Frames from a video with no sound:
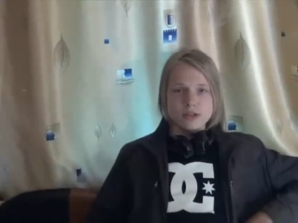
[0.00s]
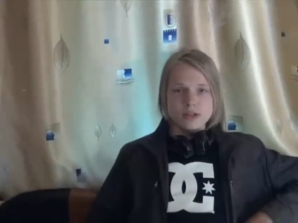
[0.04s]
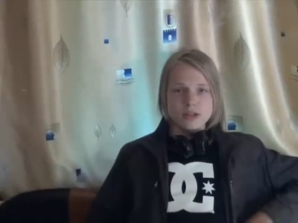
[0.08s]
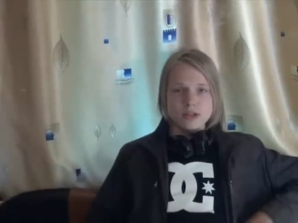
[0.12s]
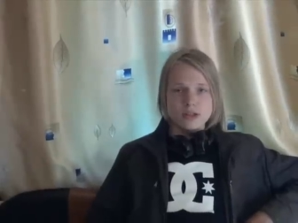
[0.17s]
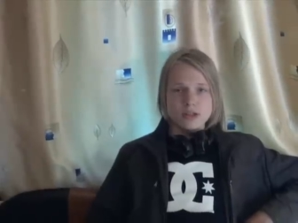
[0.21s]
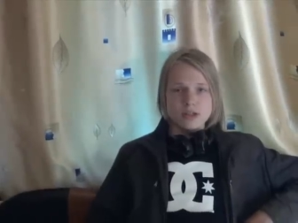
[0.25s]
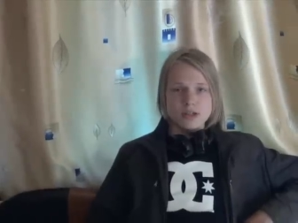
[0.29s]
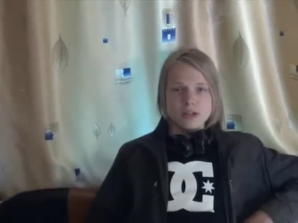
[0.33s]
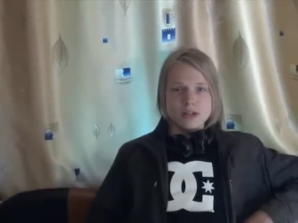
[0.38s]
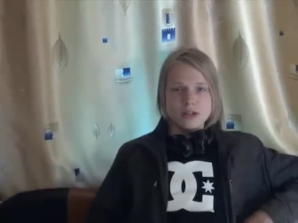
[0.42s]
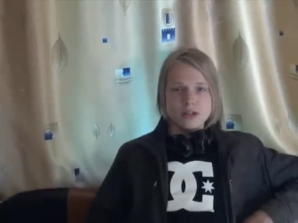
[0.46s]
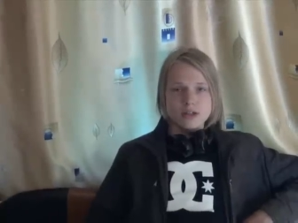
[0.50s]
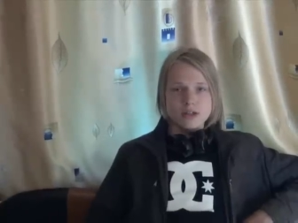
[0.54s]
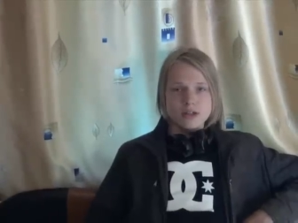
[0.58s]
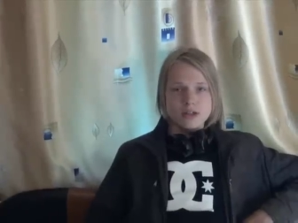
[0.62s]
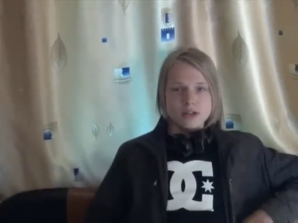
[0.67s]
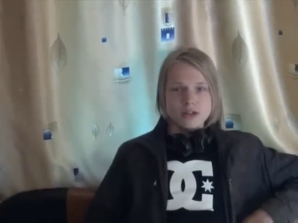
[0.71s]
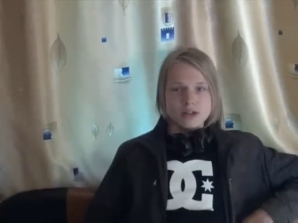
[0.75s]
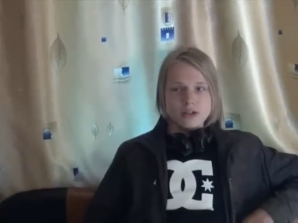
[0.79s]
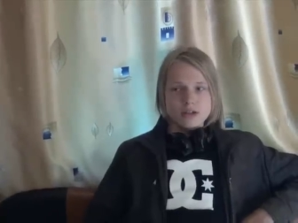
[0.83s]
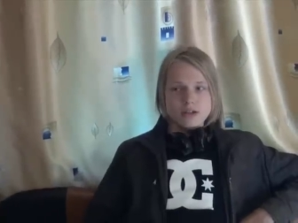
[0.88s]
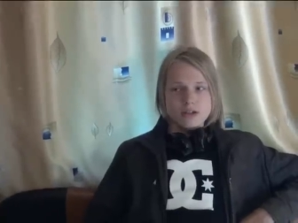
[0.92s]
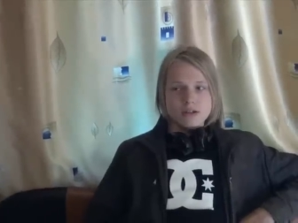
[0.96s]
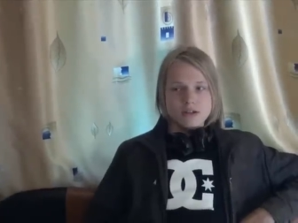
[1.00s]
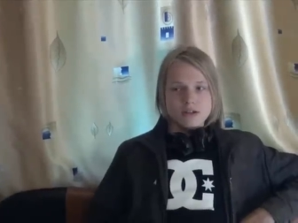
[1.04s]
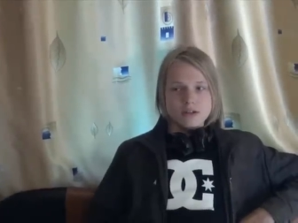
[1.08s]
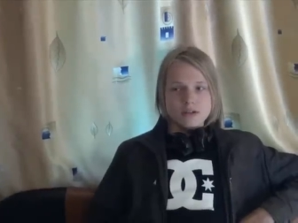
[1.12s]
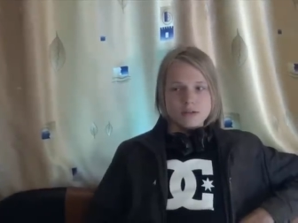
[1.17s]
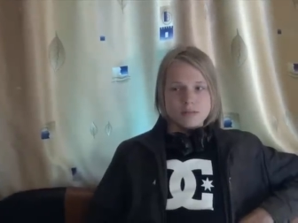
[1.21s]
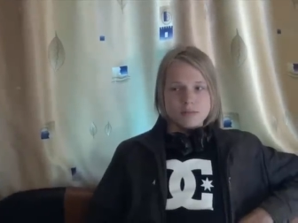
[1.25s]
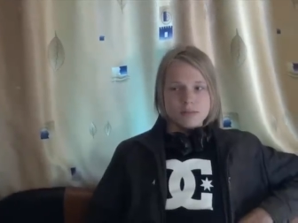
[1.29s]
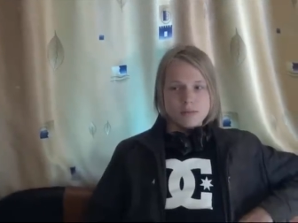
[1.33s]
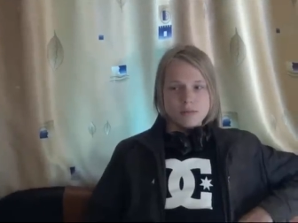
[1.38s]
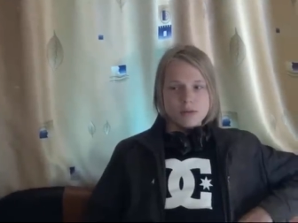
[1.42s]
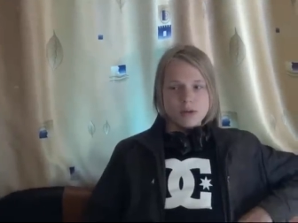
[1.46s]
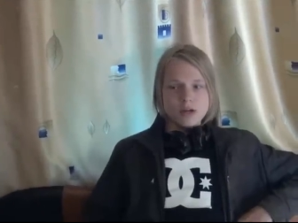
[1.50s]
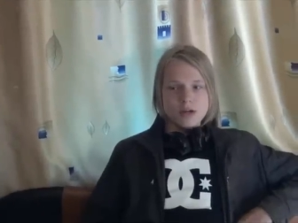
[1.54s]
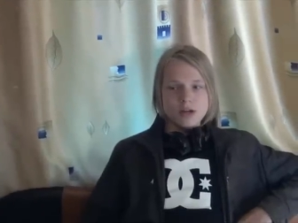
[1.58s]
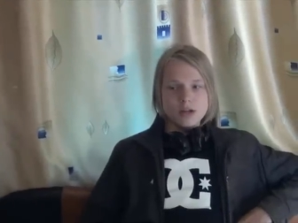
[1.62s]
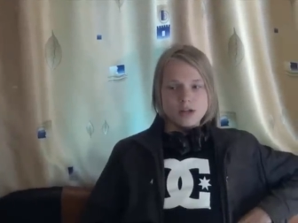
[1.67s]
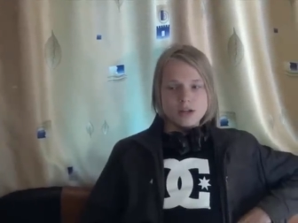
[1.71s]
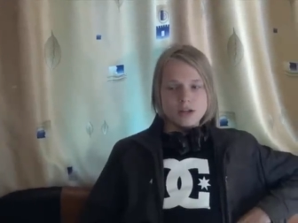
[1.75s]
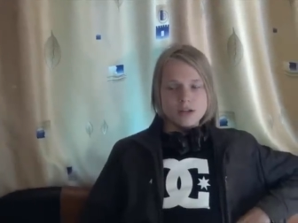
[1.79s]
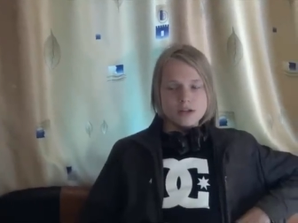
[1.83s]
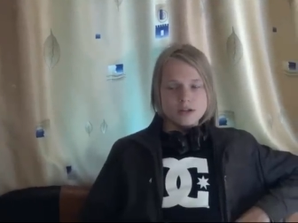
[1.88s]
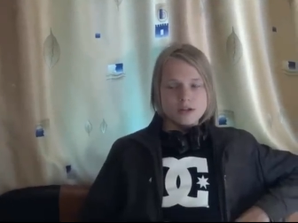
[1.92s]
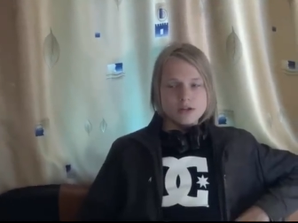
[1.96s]
Я
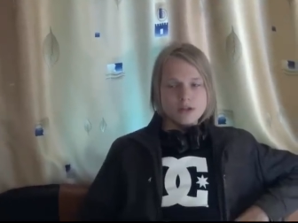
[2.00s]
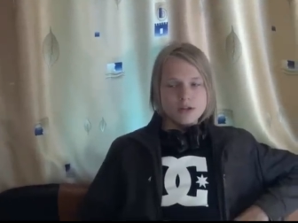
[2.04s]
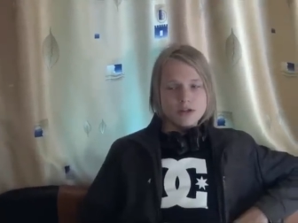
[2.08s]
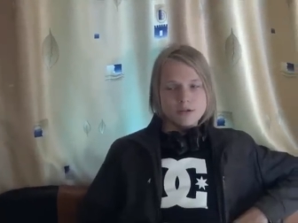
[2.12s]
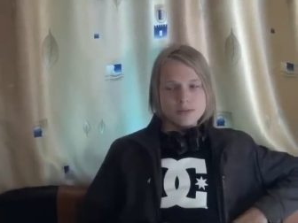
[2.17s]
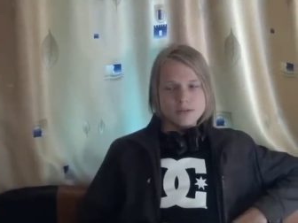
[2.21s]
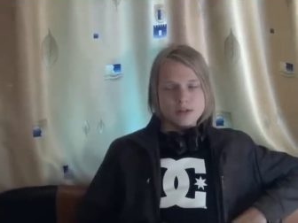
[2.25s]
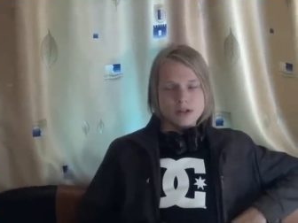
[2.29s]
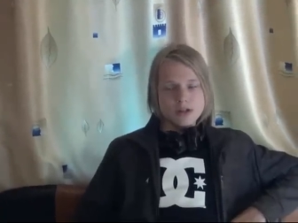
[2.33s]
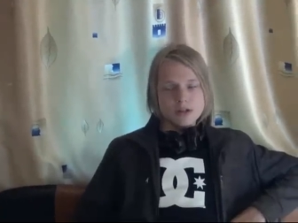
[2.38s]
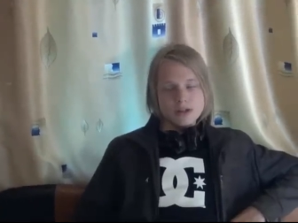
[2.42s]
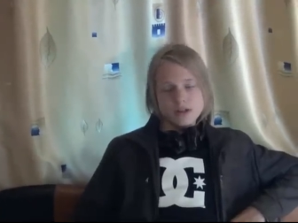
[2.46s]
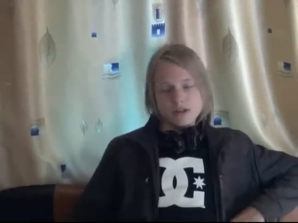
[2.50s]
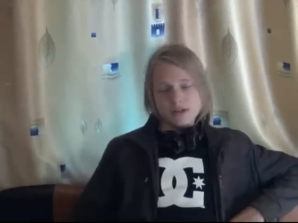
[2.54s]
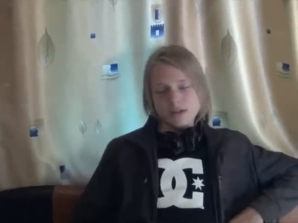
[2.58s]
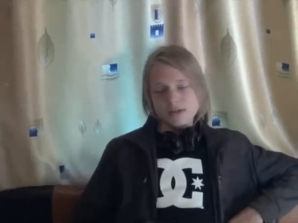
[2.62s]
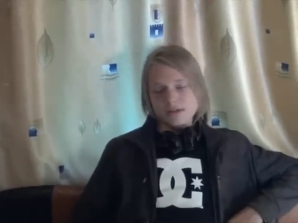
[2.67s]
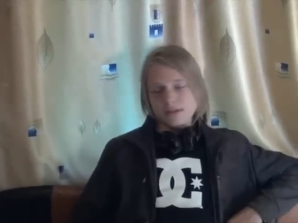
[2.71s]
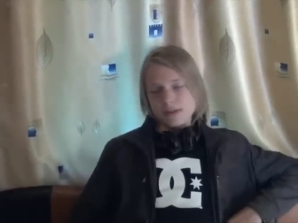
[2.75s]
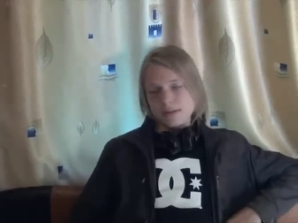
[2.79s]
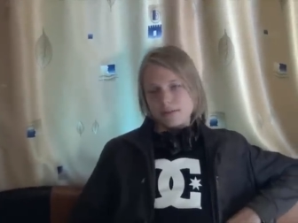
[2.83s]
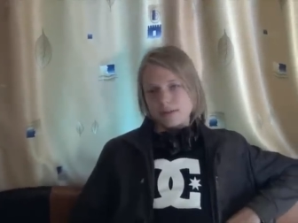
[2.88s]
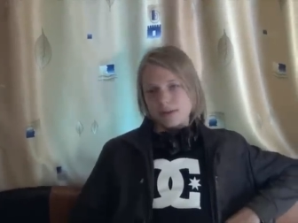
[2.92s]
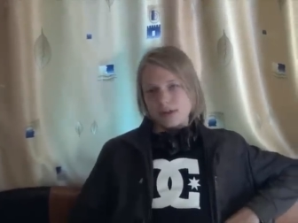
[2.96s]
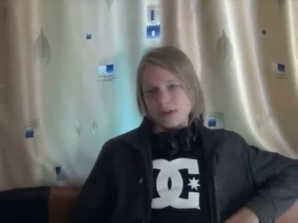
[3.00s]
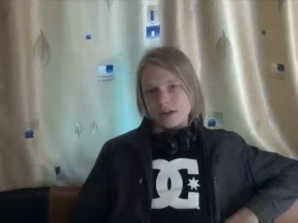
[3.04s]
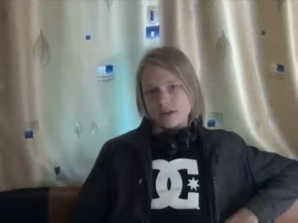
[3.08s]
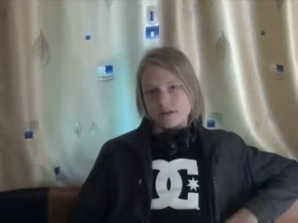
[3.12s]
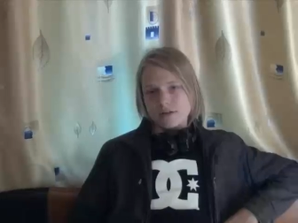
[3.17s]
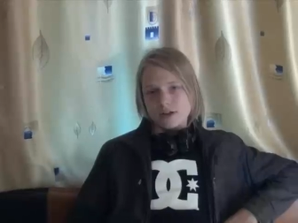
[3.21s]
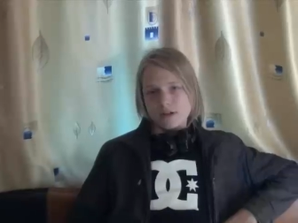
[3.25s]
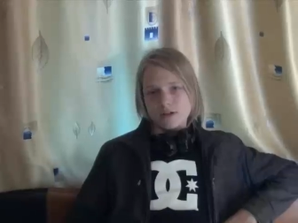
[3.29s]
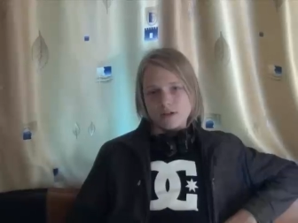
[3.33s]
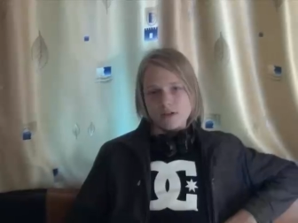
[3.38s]
помогаю на съемках, это во-первых.